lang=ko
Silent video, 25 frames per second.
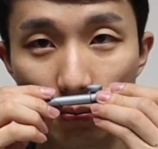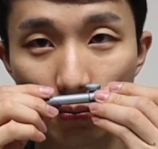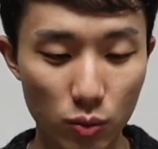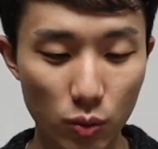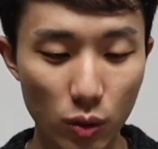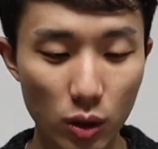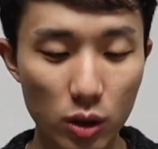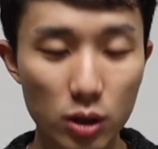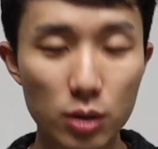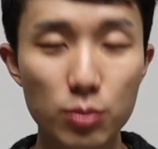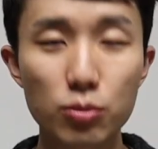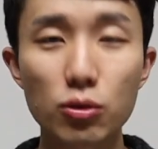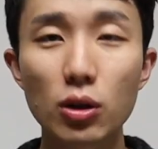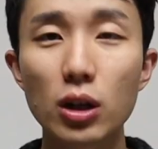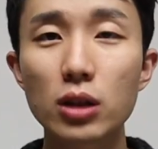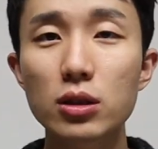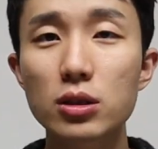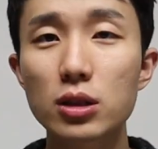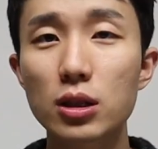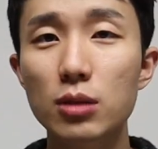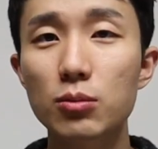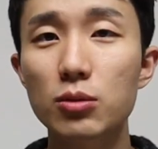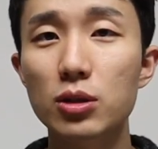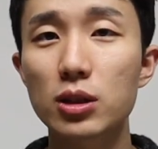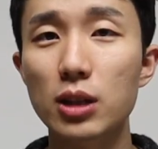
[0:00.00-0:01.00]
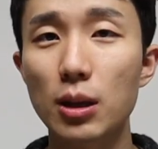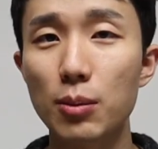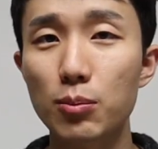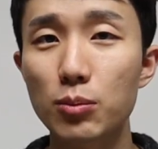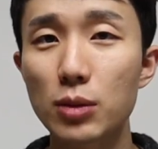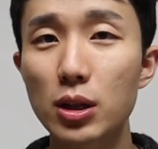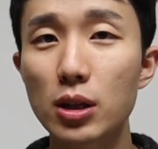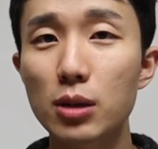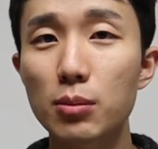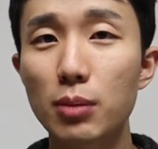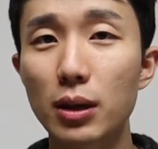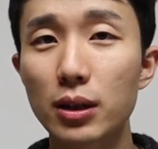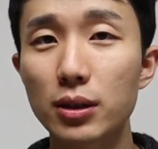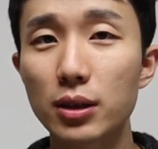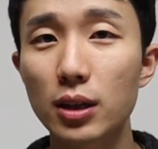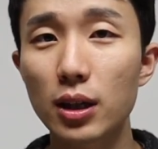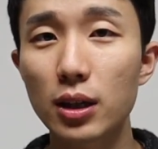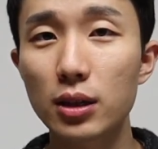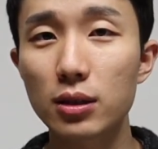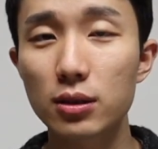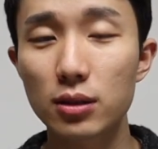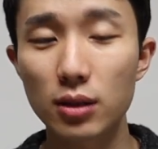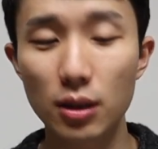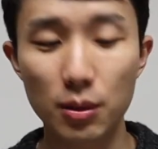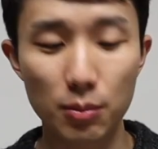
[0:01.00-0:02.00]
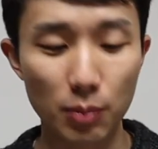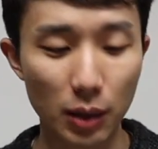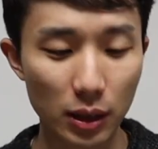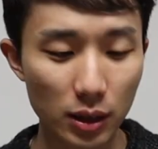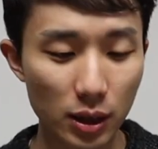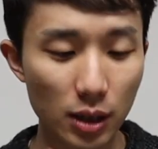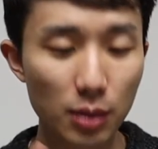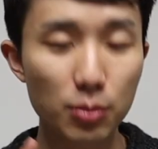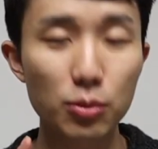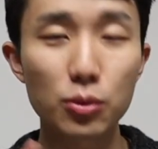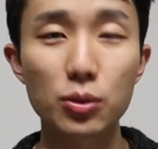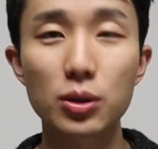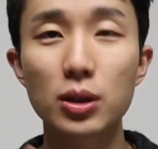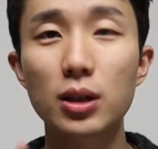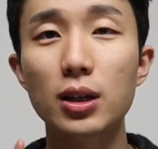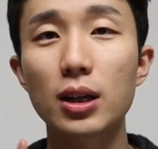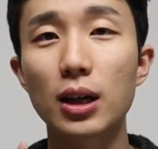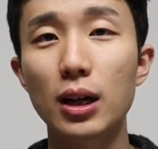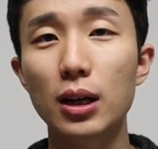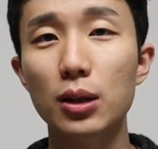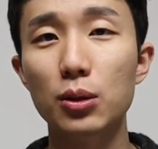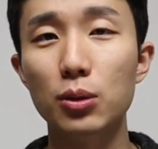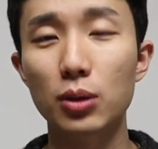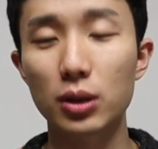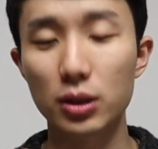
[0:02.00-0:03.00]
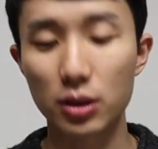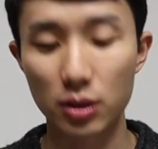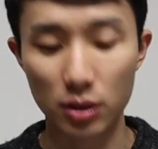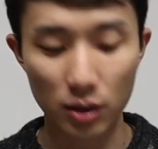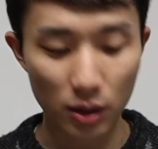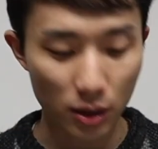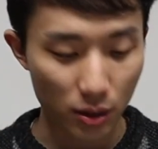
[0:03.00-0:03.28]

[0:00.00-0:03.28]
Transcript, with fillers: 왜 리뷰하는 사람들 냄새를 맡나 했는데 맡아보니까 알 것 같아요.